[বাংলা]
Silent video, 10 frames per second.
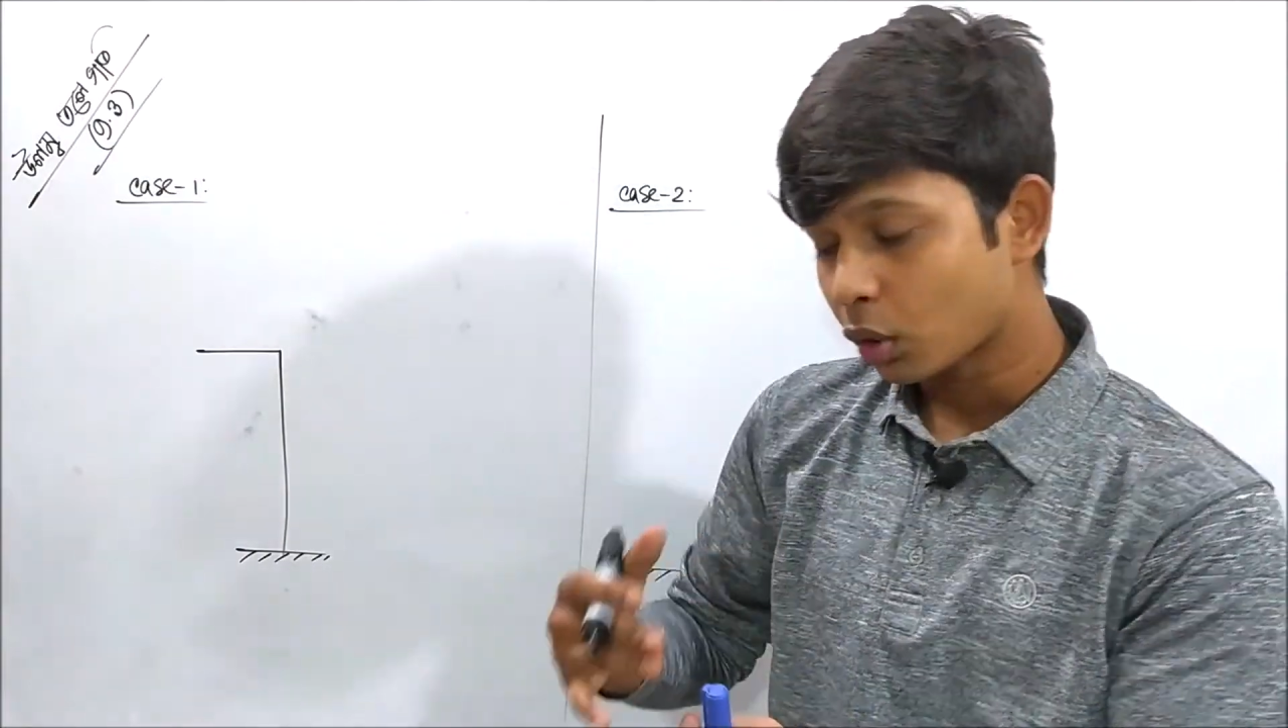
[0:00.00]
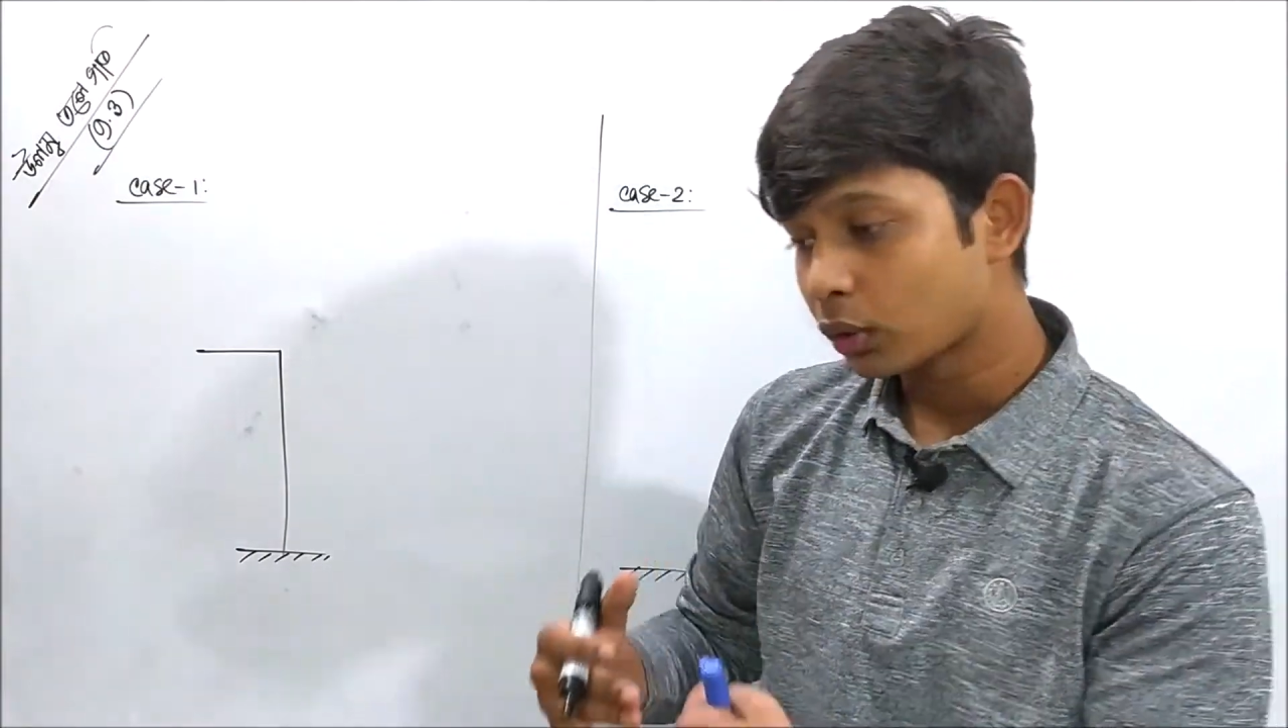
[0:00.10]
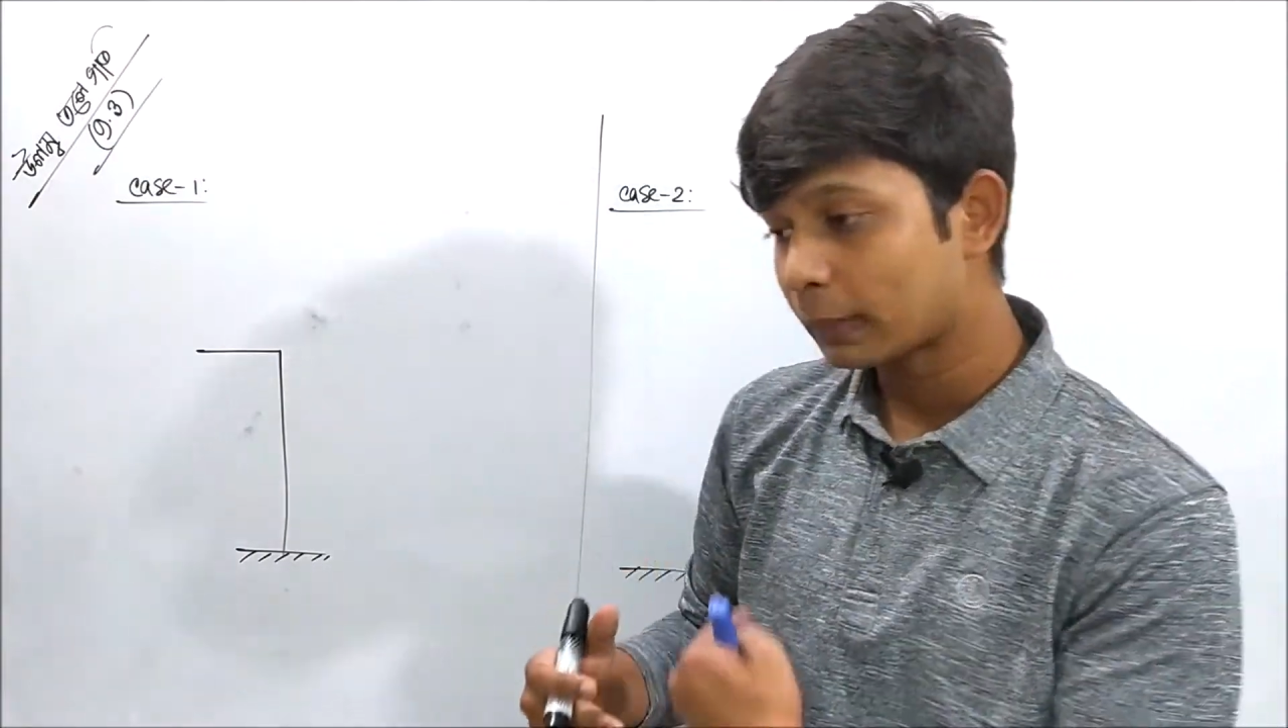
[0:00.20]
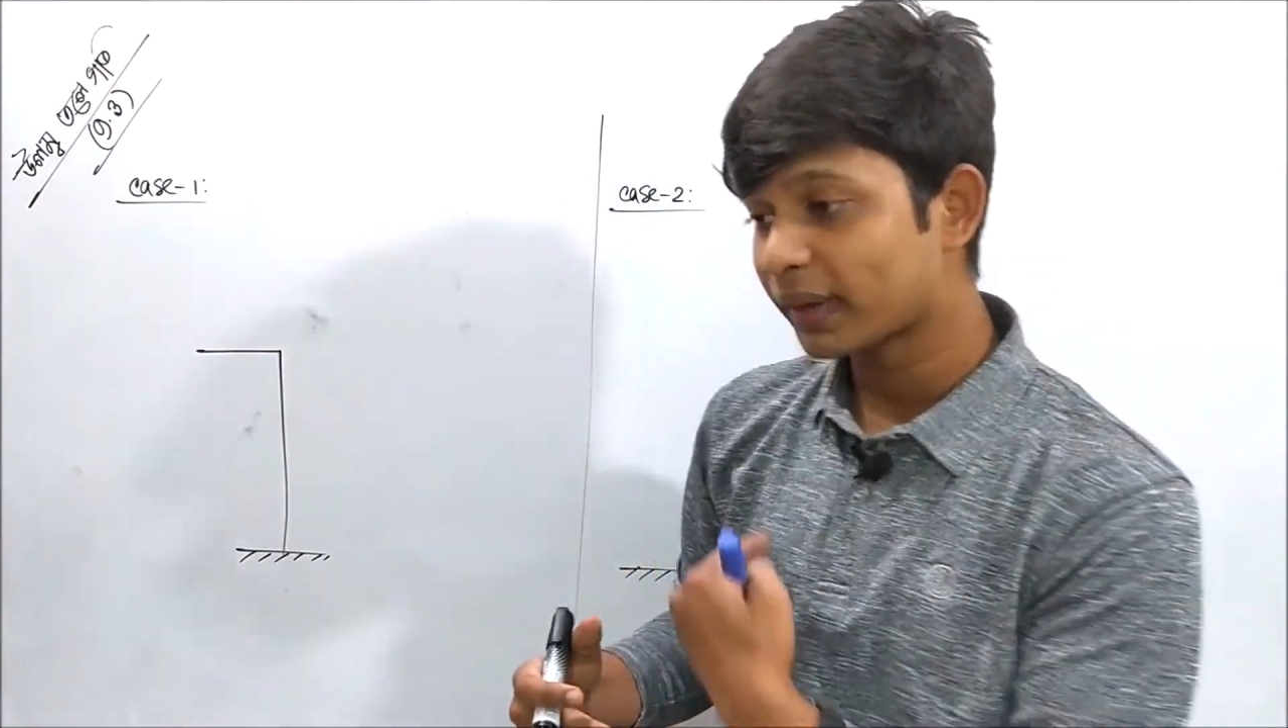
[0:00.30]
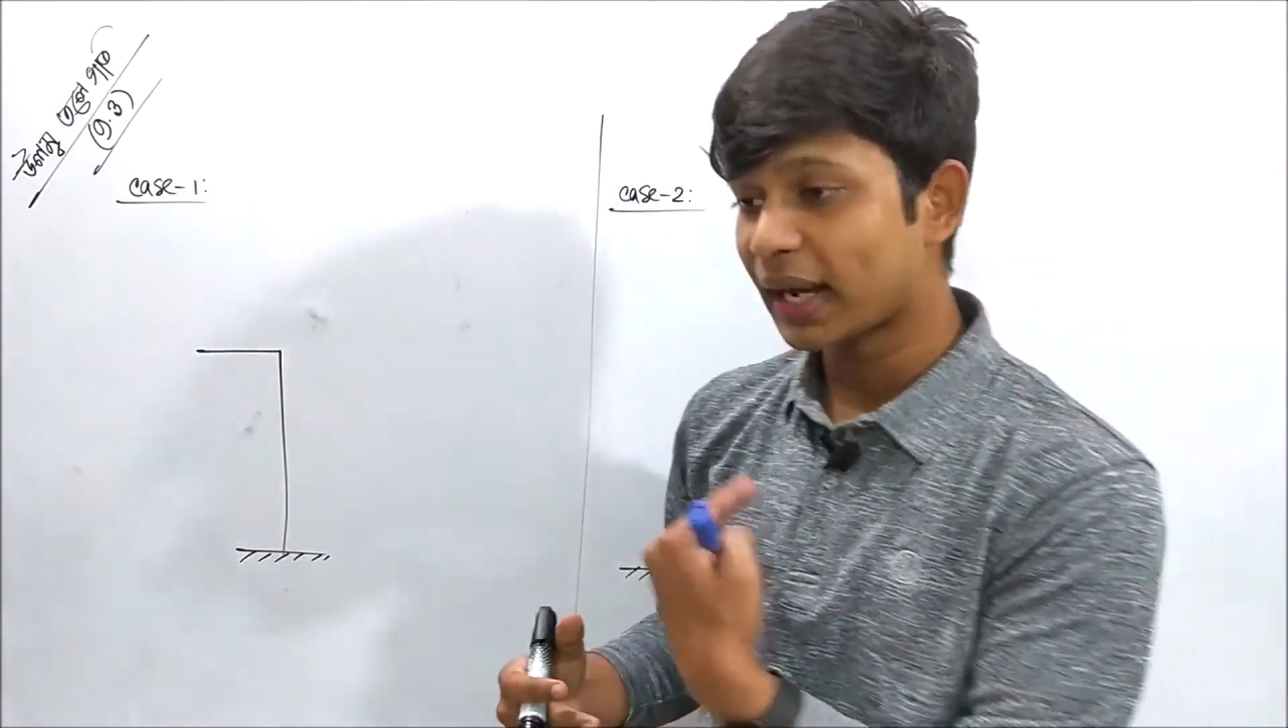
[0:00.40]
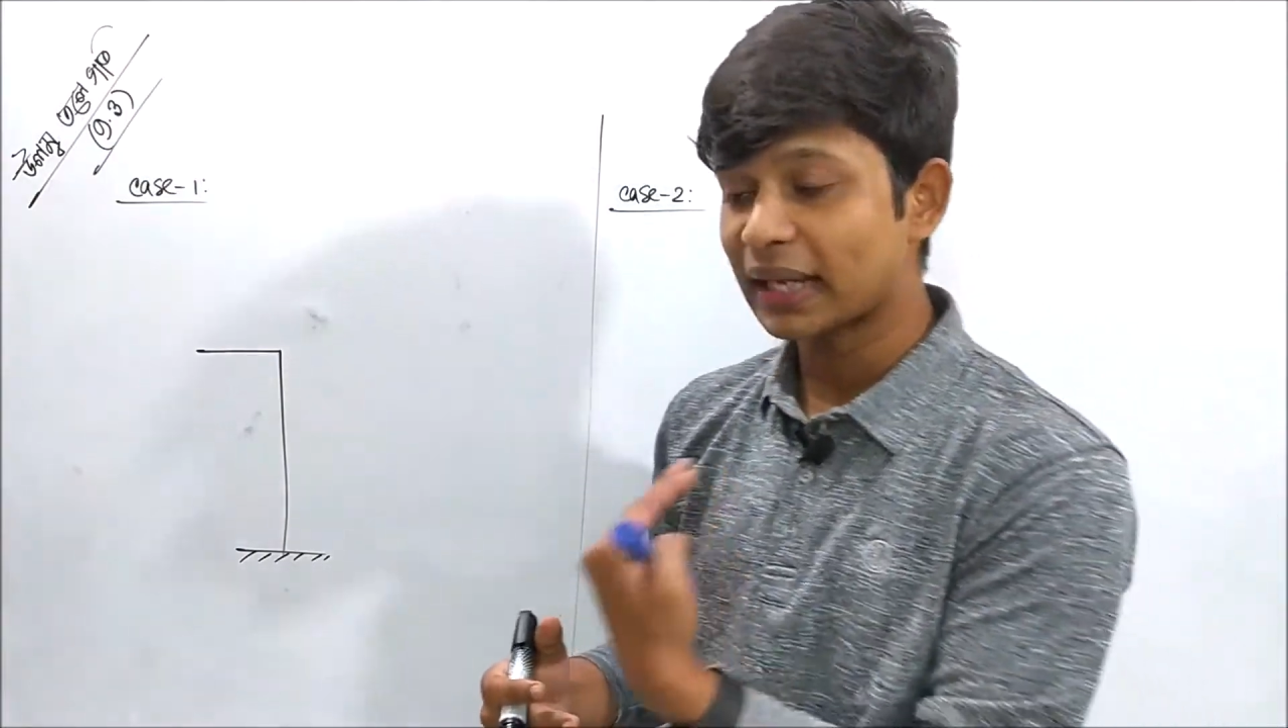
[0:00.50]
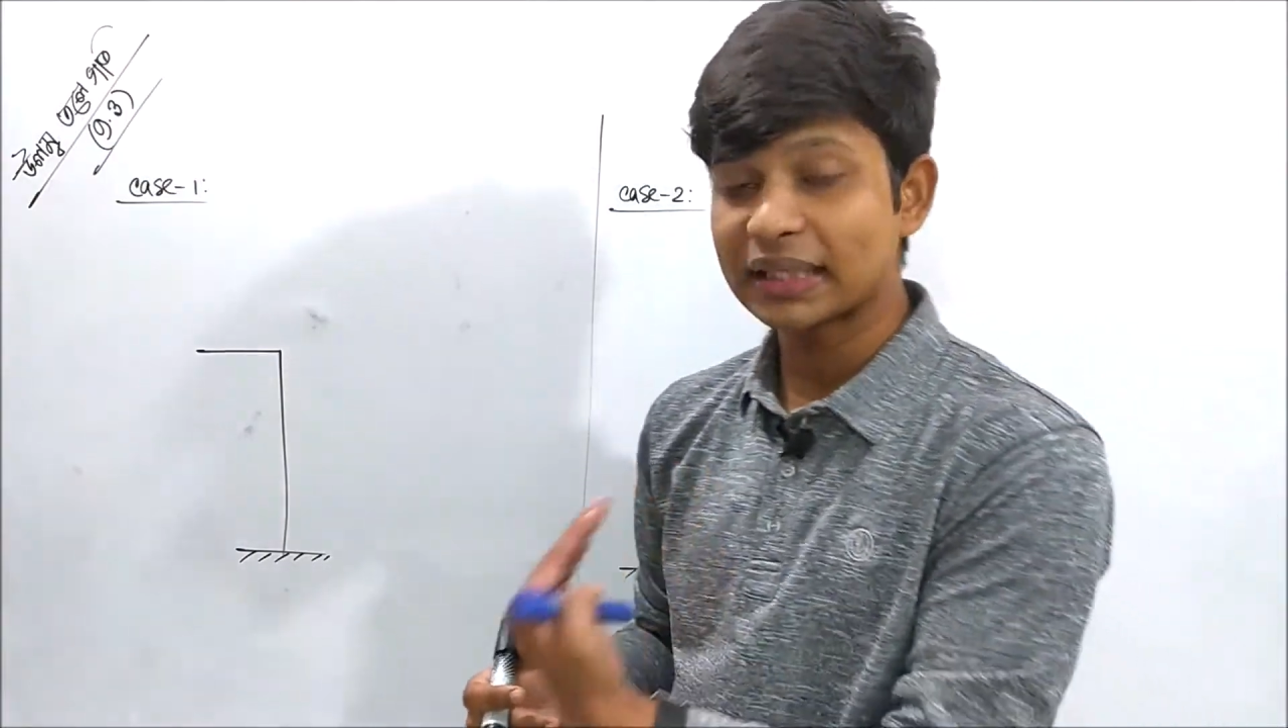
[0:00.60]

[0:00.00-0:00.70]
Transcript: কখন আমার